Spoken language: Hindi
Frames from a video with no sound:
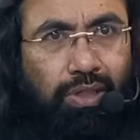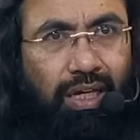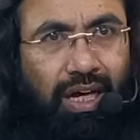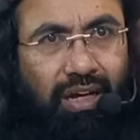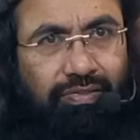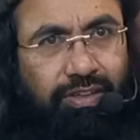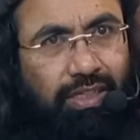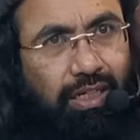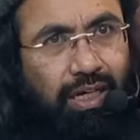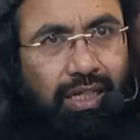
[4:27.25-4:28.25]
तैयार
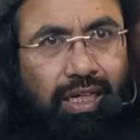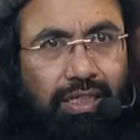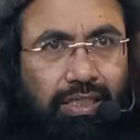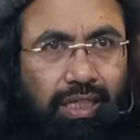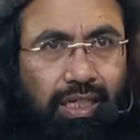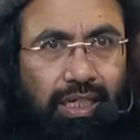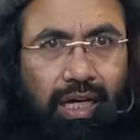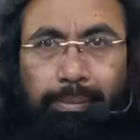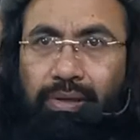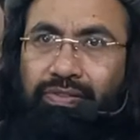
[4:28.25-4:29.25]
फसल का आधा हिस्सा
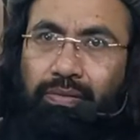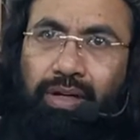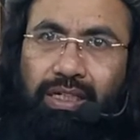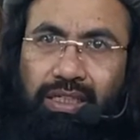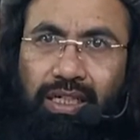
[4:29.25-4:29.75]
देंगे आपने फरमाया